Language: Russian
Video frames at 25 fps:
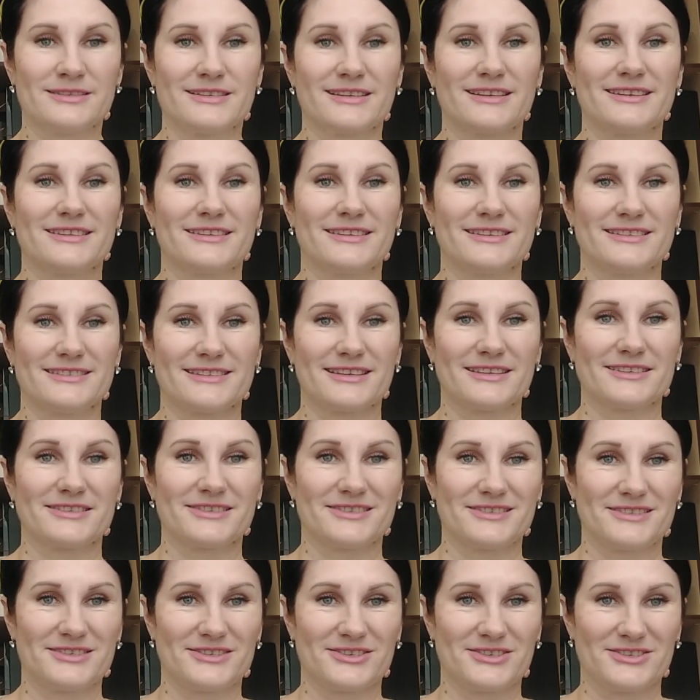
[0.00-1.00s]

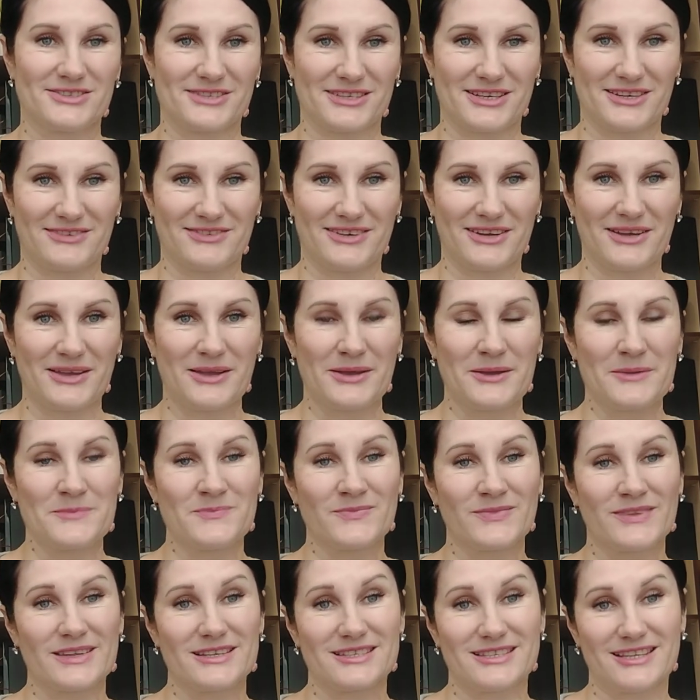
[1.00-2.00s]
среднестатистического,
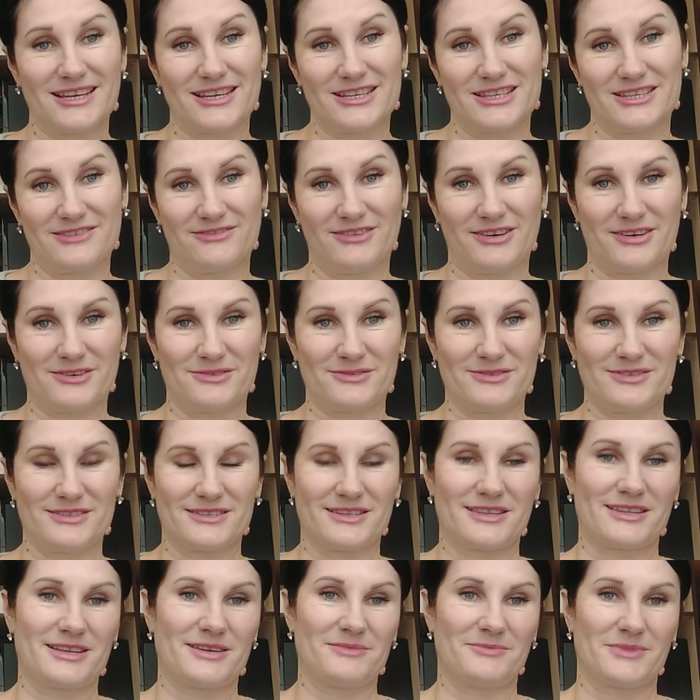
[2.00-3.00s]
среднего
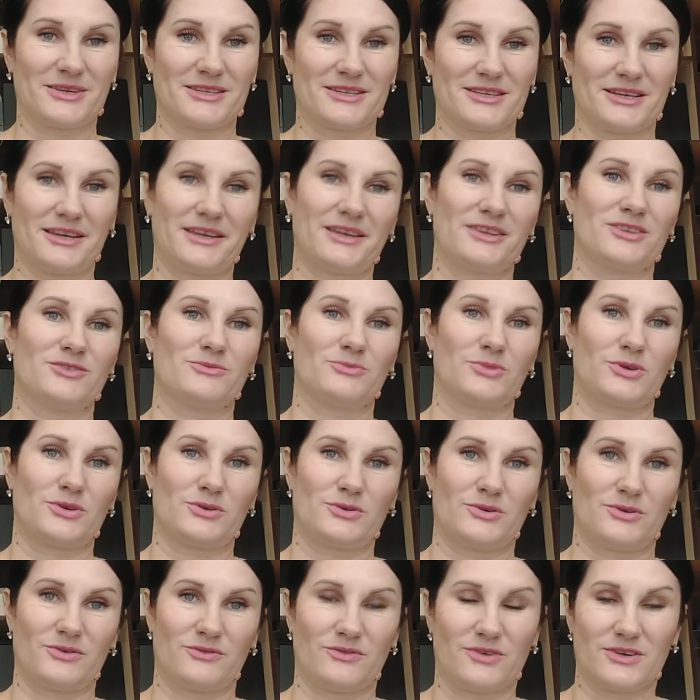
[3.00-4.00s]
роста, три мотка, я
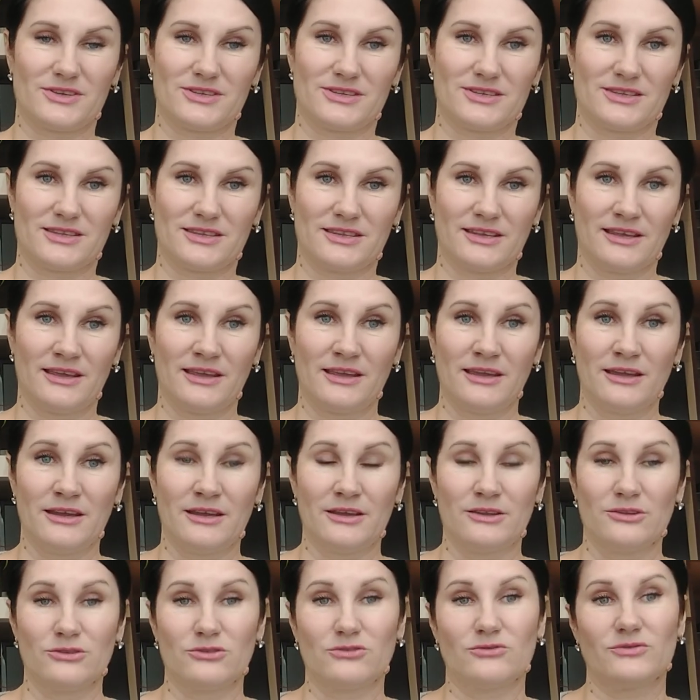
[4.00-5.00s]
думаю, хватит.
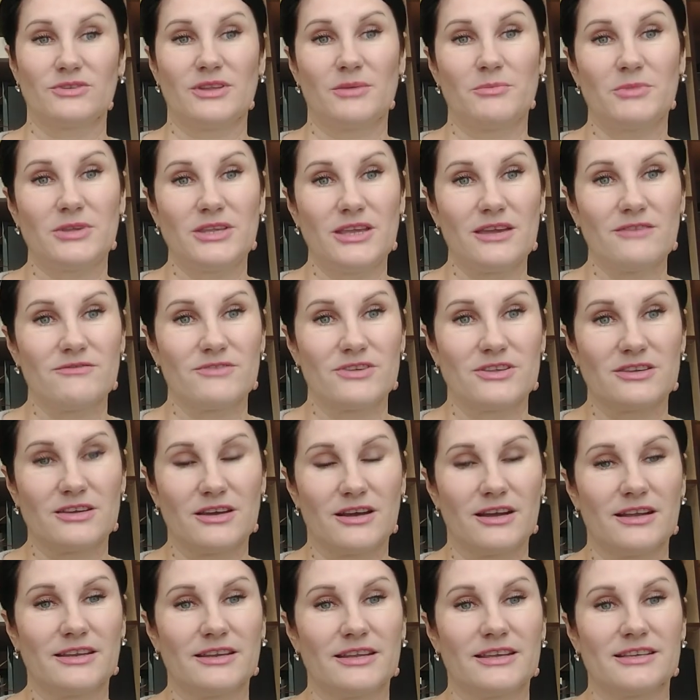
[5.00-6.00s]
Но на меня в
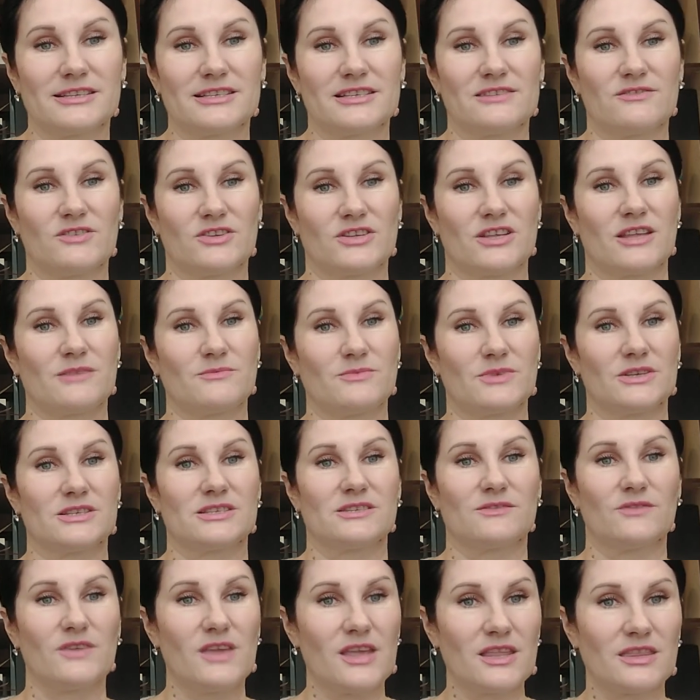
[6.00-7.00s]
идеале, если вязать не
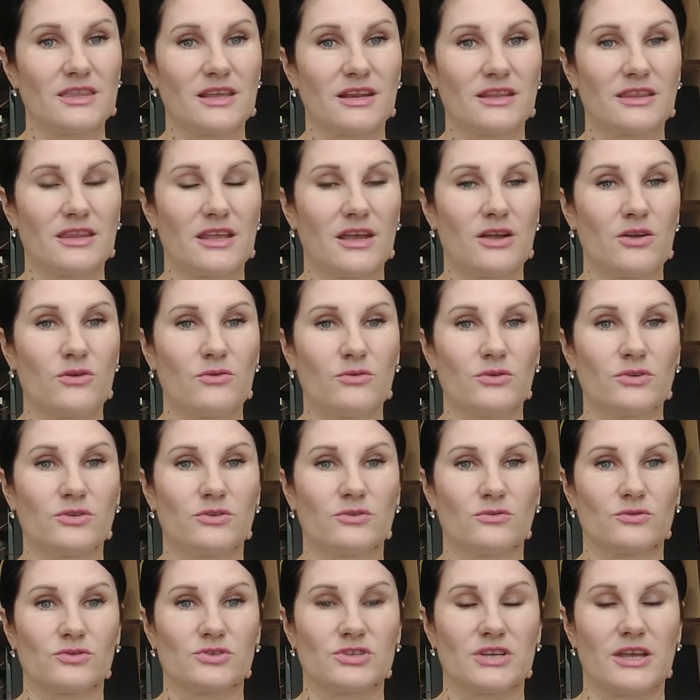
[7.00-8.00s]
свитер такой,
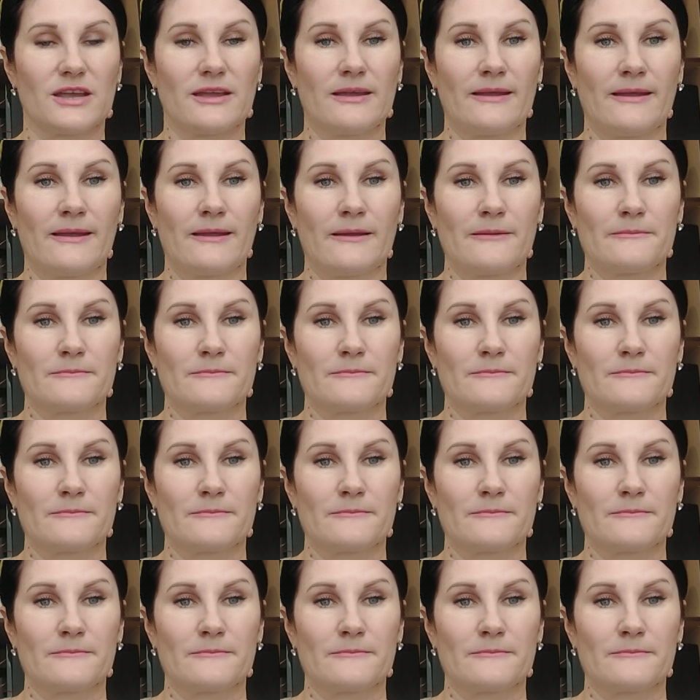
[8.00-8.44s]
тоже